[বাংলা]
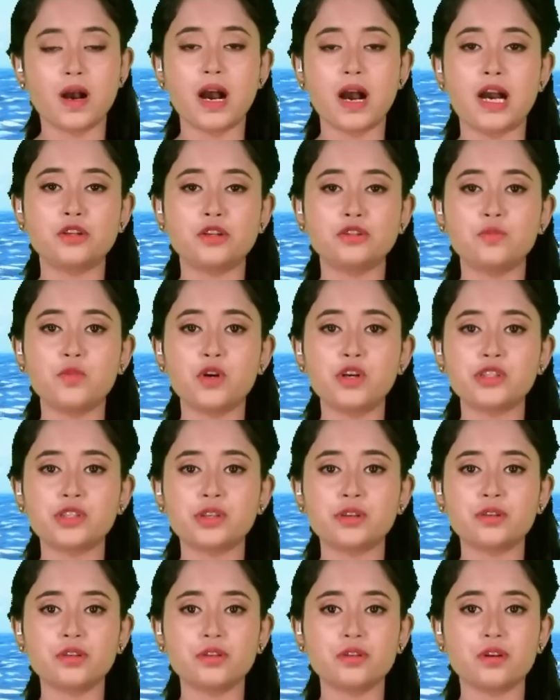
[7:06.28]
ভারত
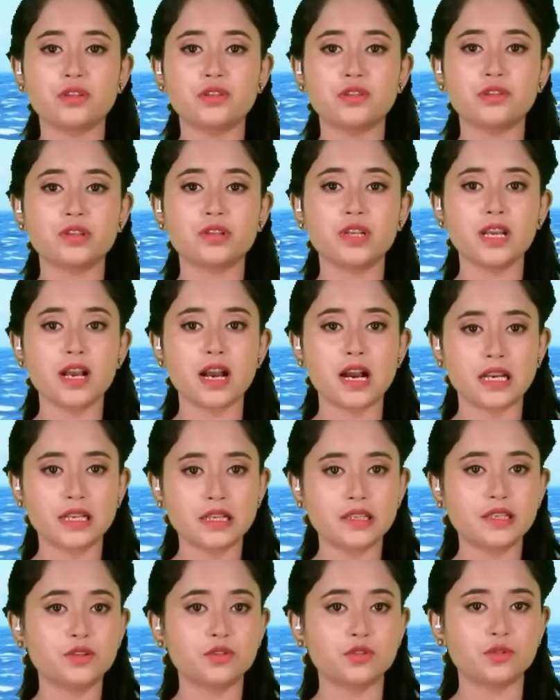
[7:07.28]
মহাসাগরীয় অঞ্চলে
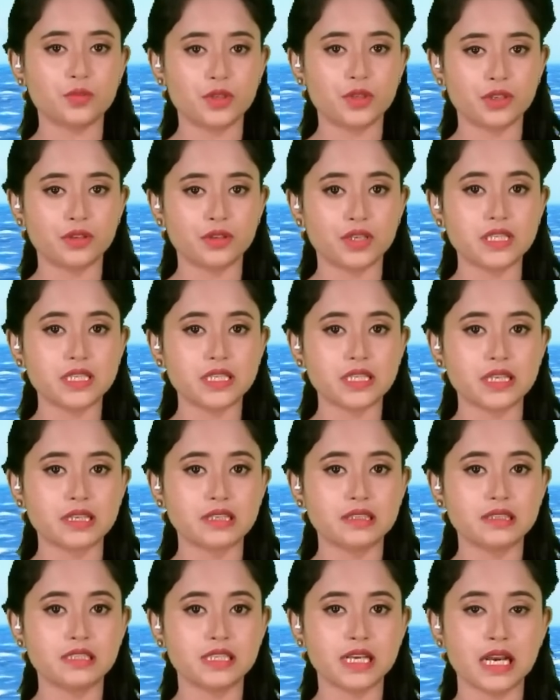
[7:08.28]
আরেকটি হুমকি রয়েছে
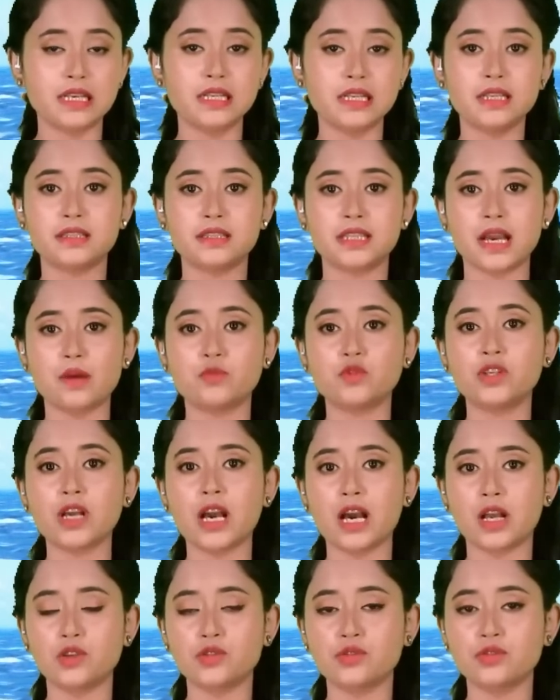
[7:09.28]
যা নিয়ে তেমন
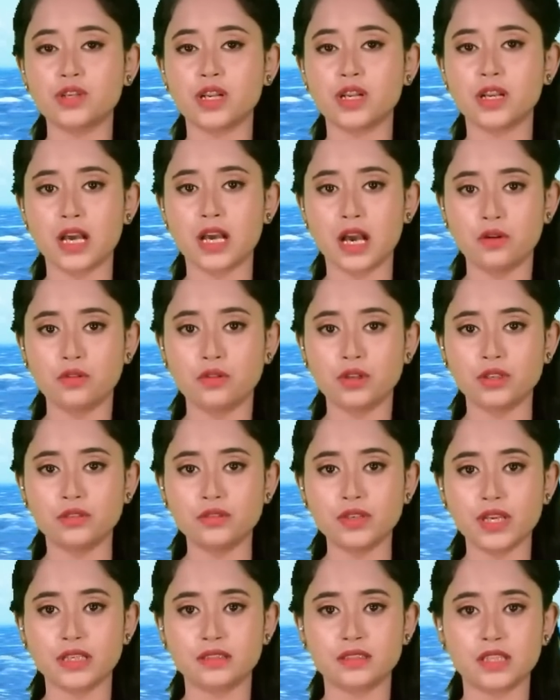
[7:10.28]
আলোচনা না
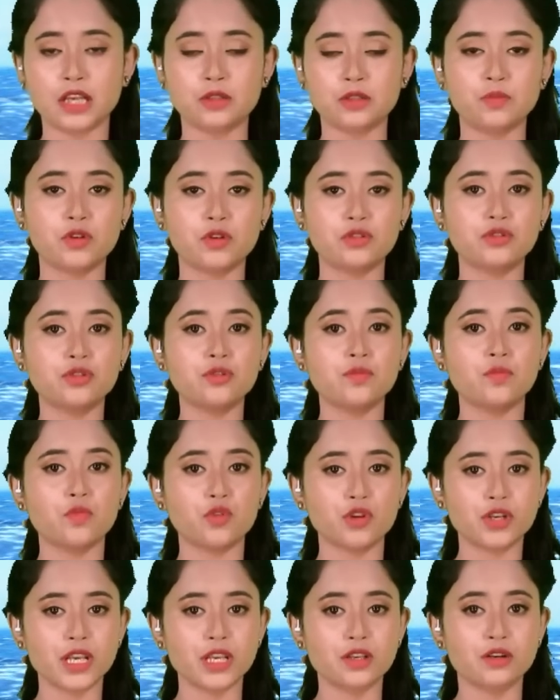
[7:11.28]
হলেও এর তাৎপর্য
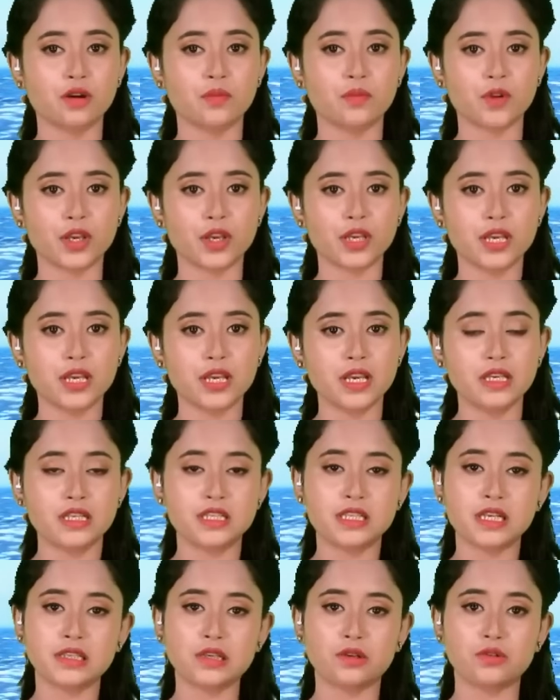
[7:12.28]
মোটেই কম নয়
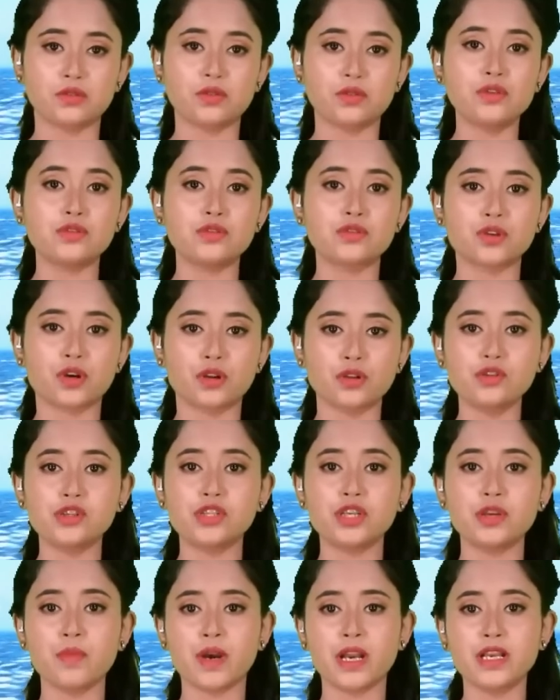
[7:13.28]
সেটা হলো
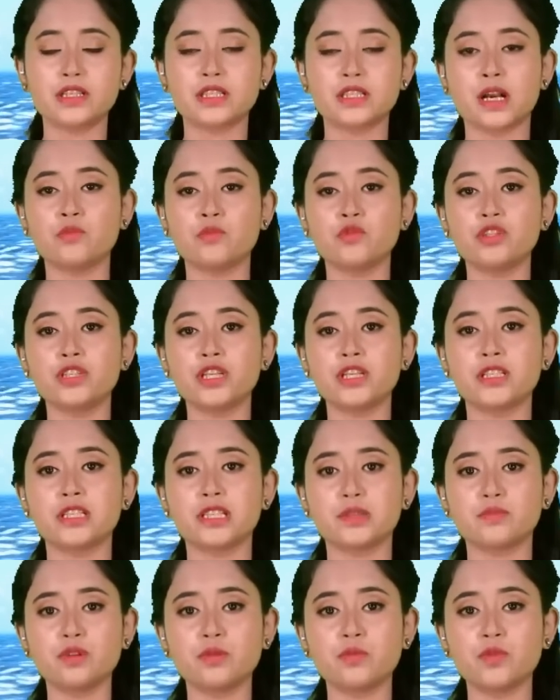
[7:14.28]
জলসীমায় সামুদ্রিক
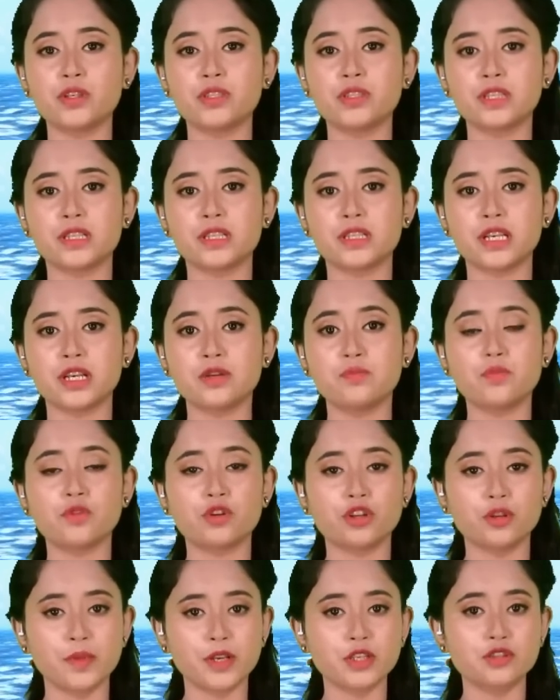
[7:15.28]
জীববৈচিত্র্যের
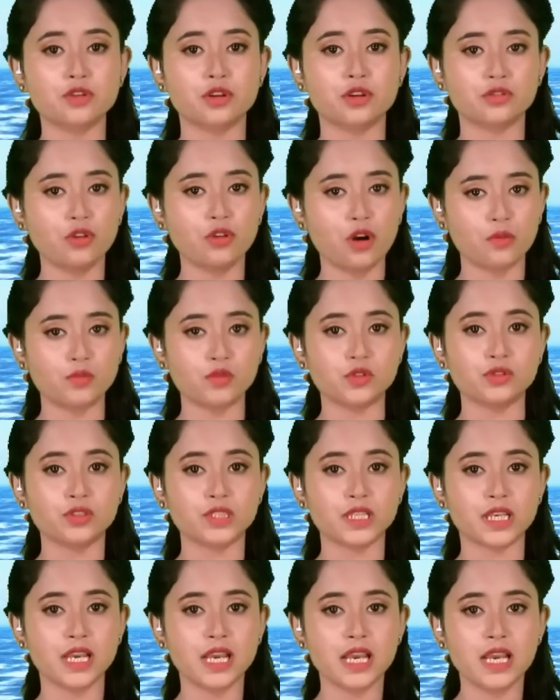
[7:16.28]
পরিবেশগত
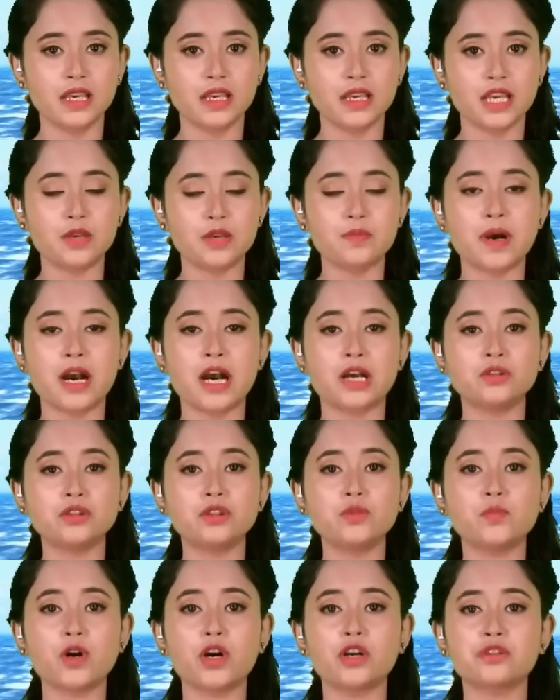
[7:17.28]
অবনতি এই
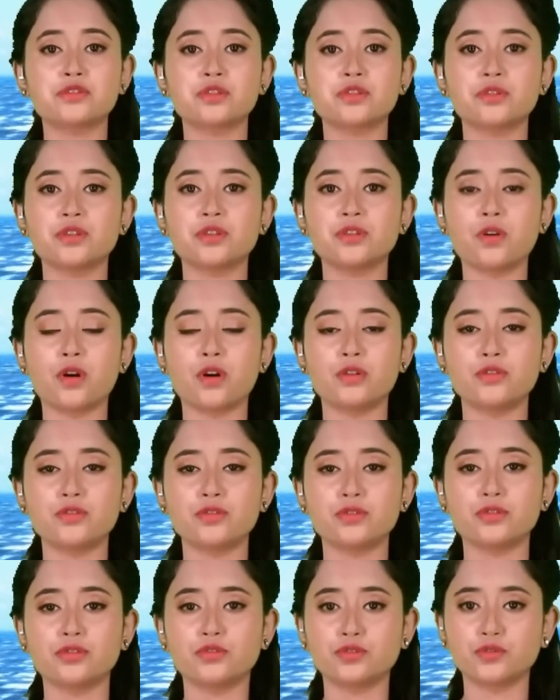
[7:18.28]
ভারত মহাসাগরীয়
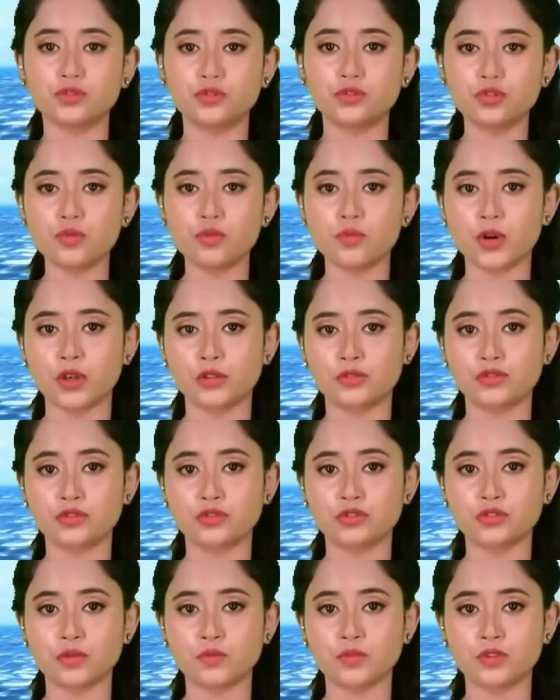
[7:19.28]
অঞ্চল শুধু
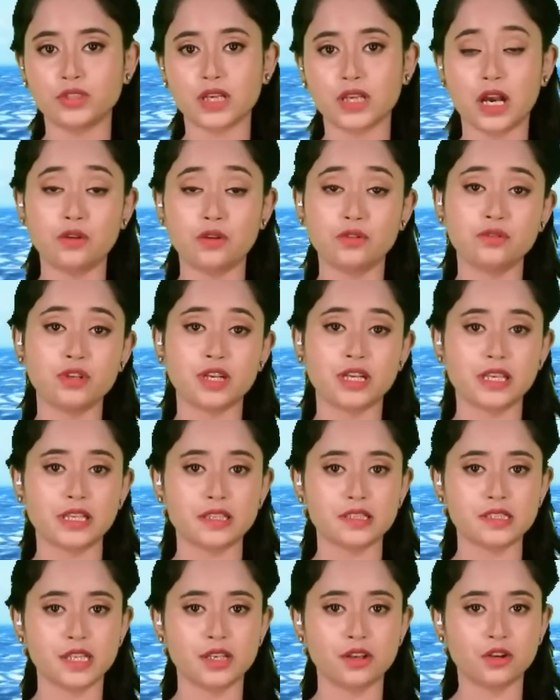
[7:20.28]
মৎস্য সম্পদ আহরণের
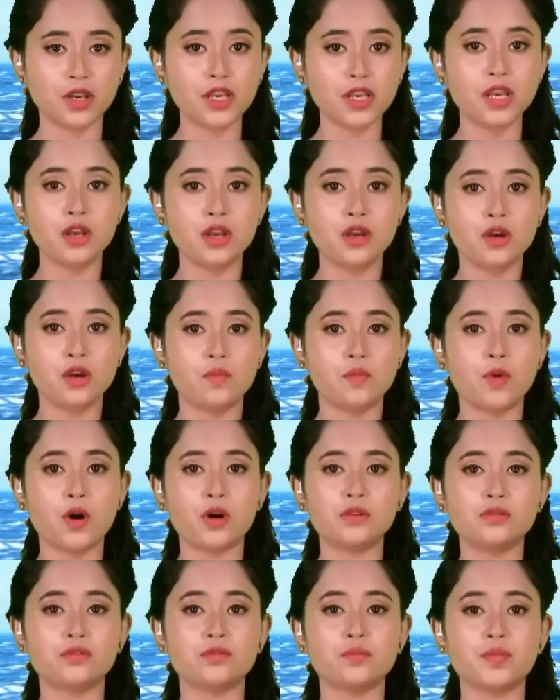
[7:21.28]
ক্ষেত্রেই নয়
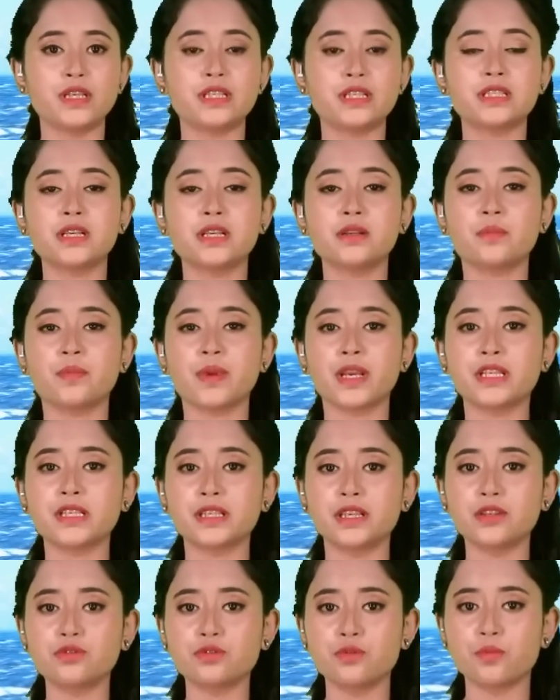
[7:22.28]
বরং বিশ্বের
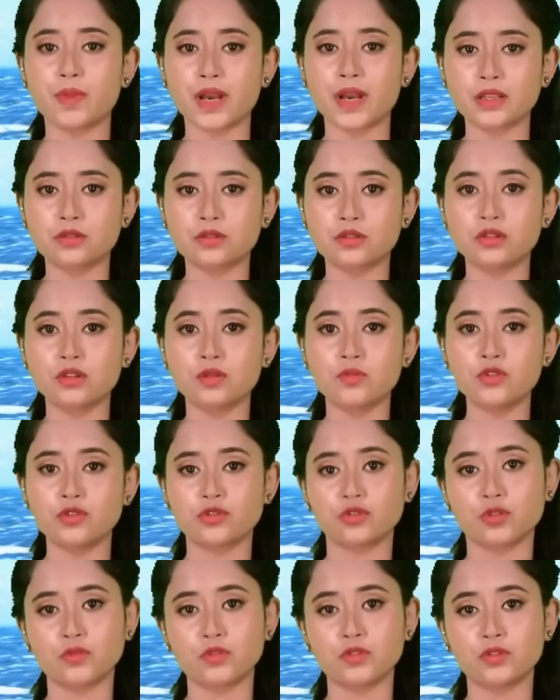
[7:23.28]
বেশ কিছু ব্যস্ততম
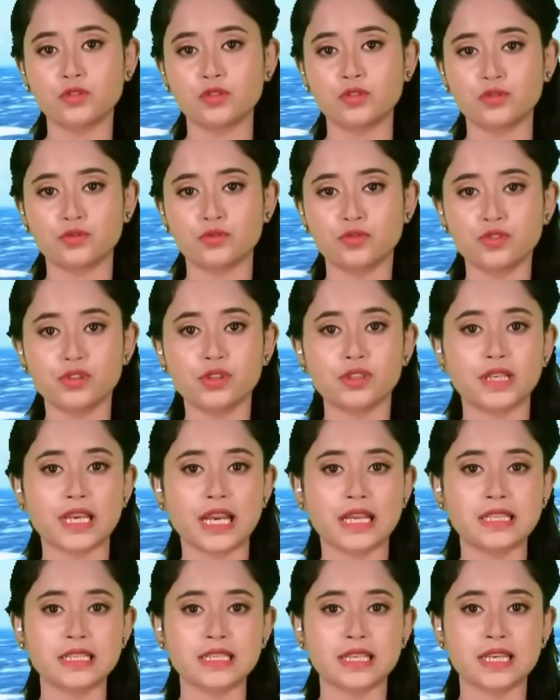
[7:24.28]
সমুদ্র রুট
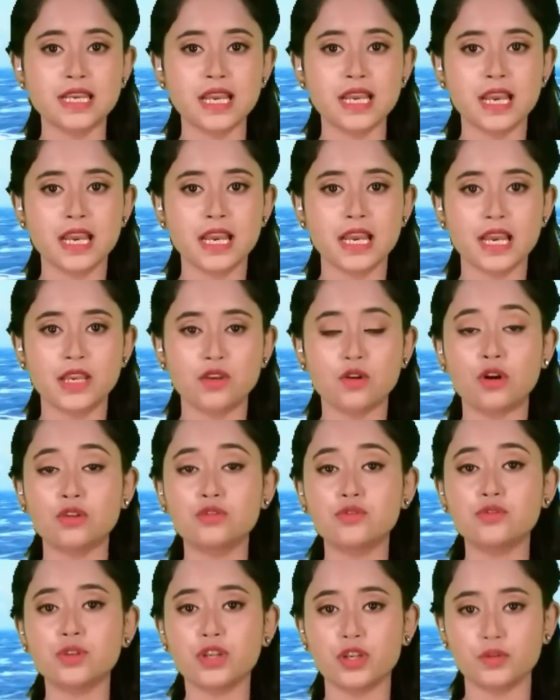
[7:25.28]
গেছে এই
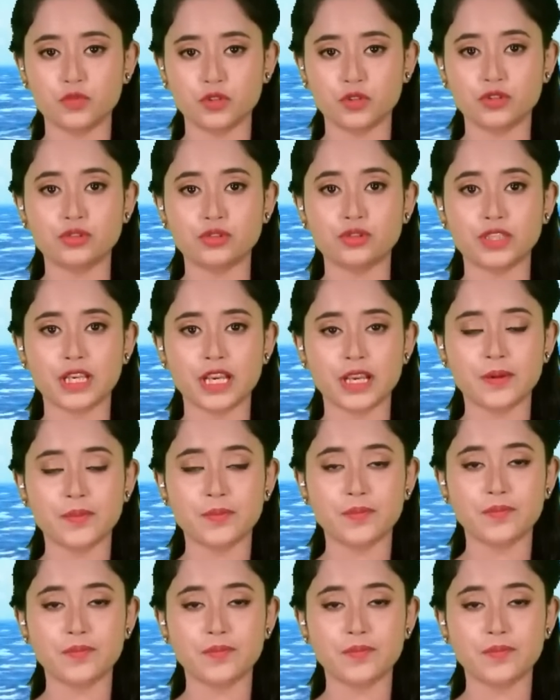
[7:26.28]
অঞ্চলের মধ্য দিয়ে